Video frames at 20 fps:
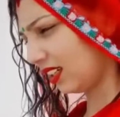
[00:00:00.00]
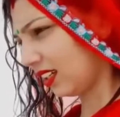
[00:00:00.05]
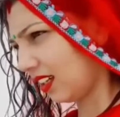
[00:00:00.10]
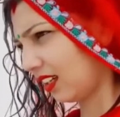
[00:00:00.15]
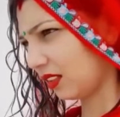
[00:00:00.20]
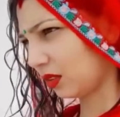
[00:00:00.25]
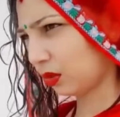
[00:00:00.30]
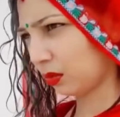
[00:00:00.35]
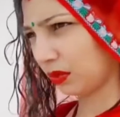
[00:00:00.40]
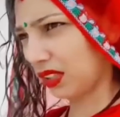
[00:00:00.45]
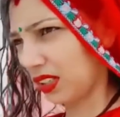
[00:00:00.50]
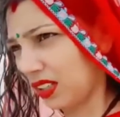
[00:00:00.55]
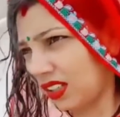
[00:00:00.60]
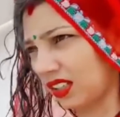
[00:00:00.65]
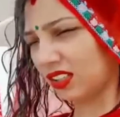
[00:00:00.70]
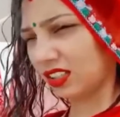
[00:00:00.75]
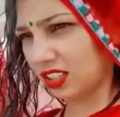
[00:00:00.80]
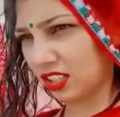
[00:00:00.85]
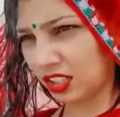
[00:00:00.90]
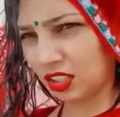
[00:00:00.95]
मैंने कल
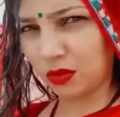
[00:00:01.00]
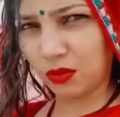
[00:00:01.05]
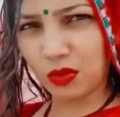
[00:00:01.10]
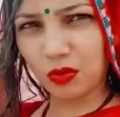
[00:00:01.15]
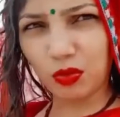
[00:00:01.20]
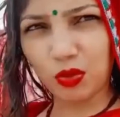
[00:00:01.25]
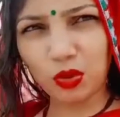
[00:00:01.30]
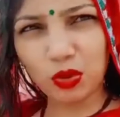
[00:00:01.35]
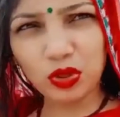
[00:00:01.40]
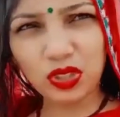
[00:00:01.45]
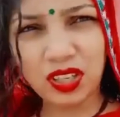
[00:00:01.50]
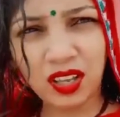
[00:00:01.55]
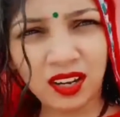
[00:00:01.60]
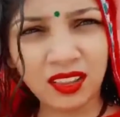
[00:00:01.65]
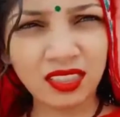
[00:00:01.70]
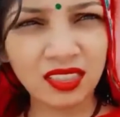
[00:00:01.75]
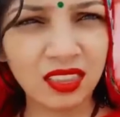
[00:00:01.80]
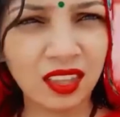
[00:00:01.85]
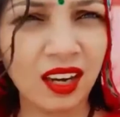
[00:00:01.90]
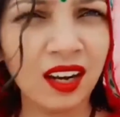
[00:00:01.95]
सिर में बहुत सारा
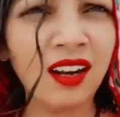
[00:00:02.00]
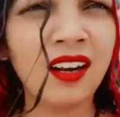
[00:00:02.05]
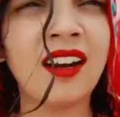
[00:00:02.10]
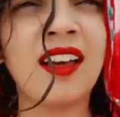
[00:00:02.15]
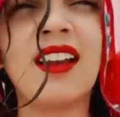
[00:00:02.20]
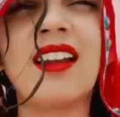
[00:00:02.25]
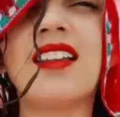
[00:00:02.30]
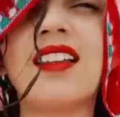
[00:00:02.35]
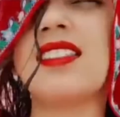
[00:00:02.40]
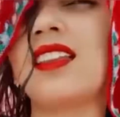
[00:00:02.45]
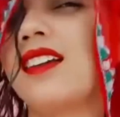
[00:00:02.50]
तेल डाला था